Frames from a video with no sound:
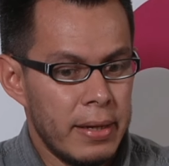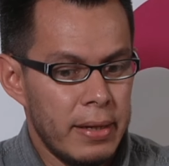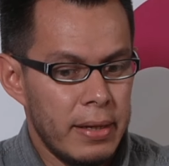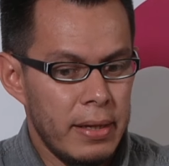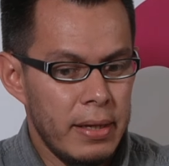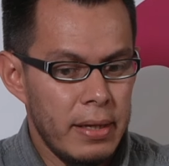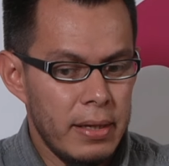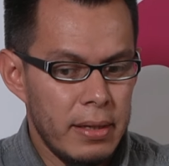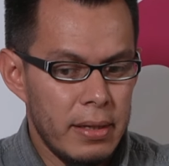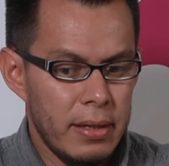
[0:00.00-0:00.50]

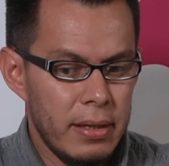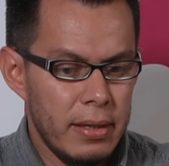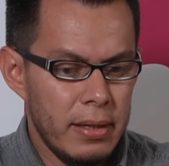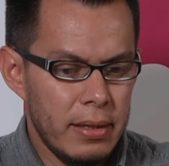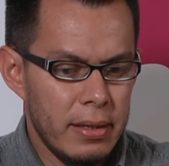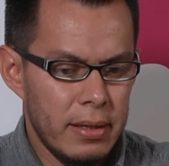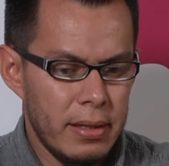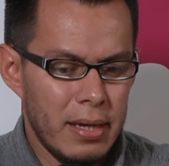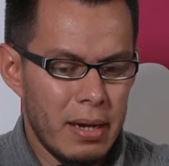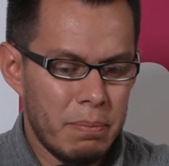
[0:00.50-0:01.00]
Y,
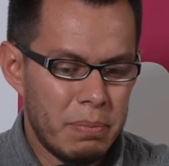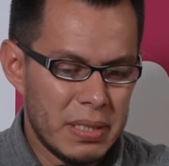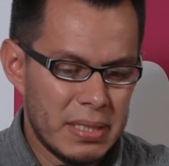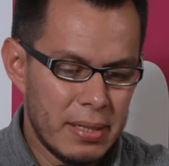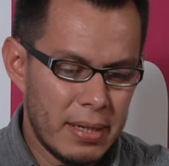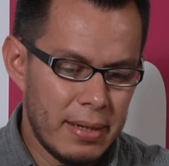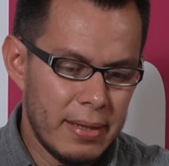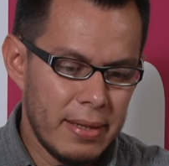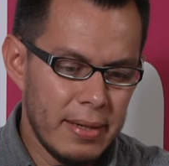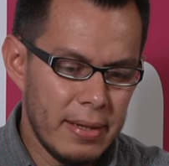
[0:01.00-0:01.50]
y, a
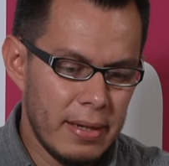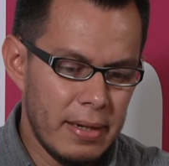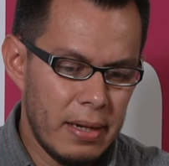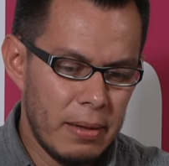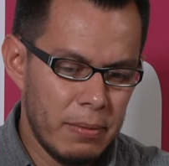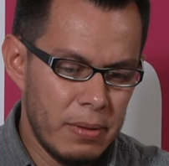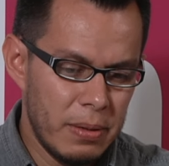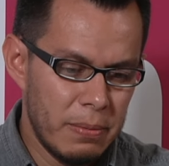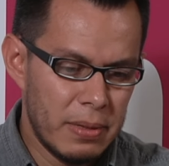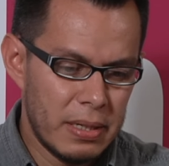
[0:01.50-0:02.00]
pesar de que
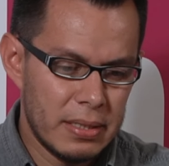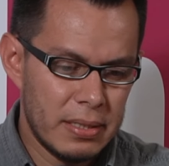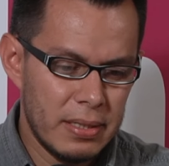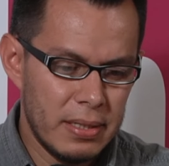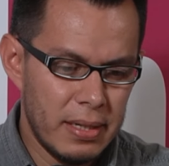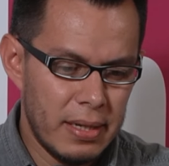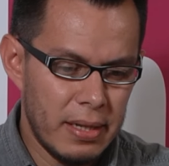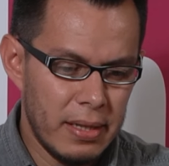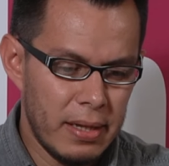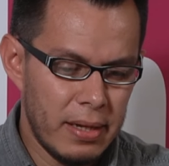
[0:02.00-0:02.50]
la
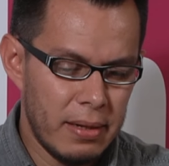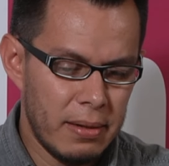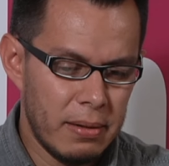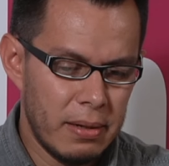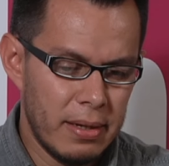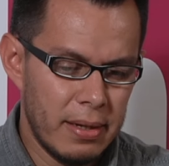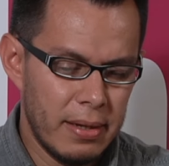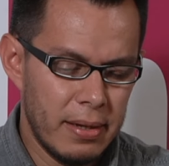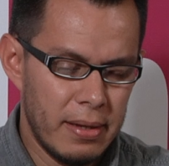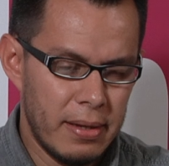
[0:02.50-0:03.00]

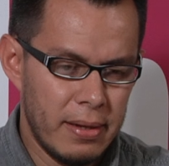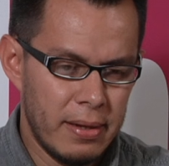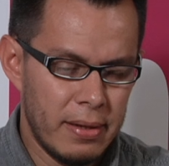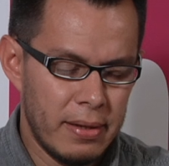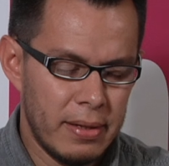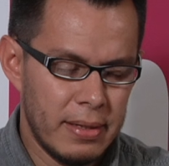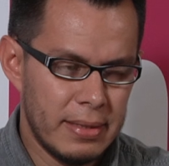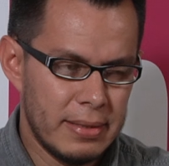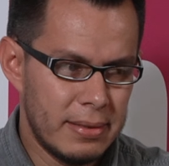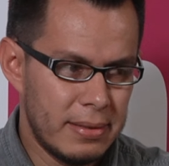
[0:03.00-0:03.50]
universidad
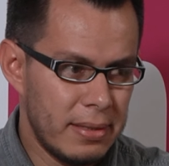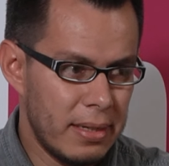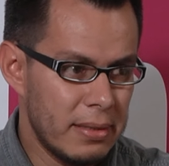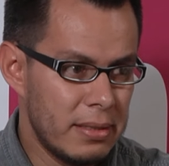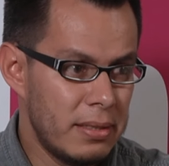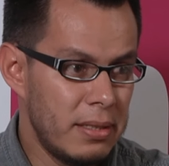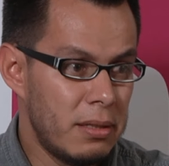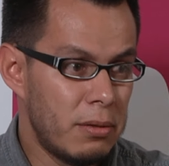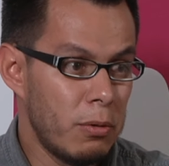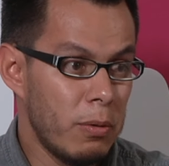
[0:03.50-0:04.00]
eh, está
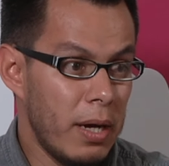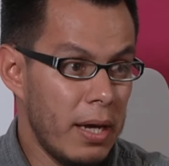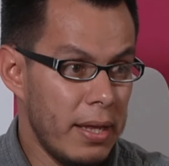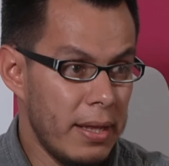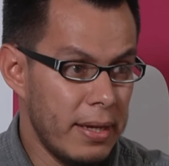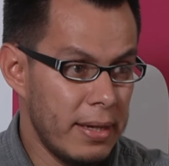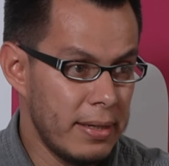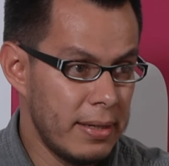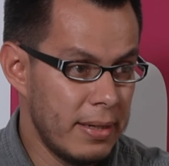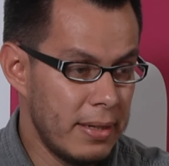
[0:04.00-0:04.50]

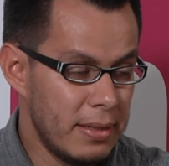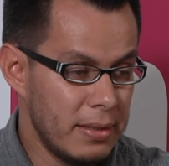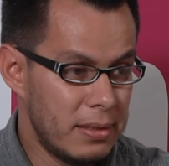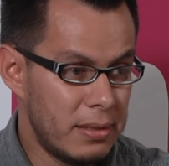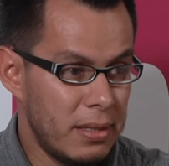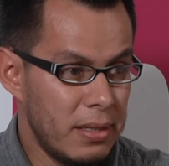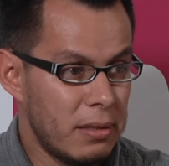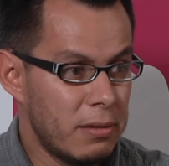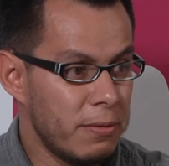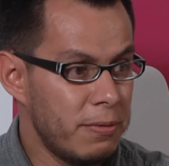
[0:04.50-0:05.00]
situada en el
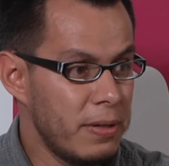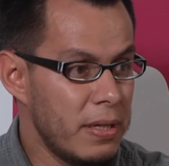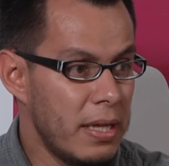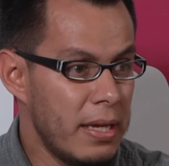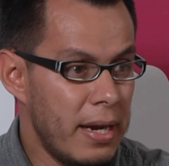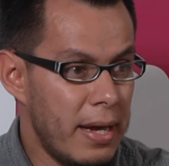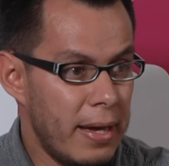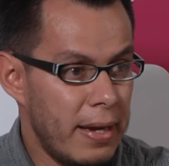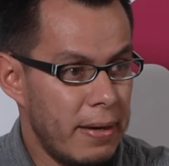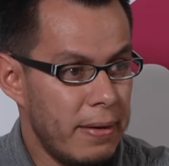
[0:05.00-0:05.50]
Distrito
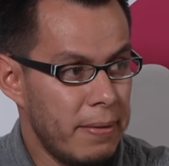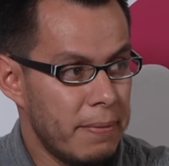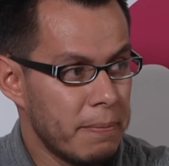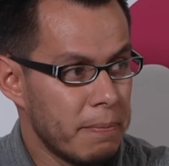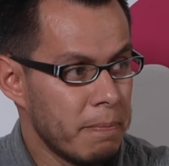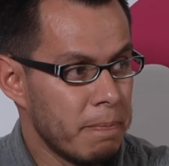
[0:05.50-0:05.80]
Federal,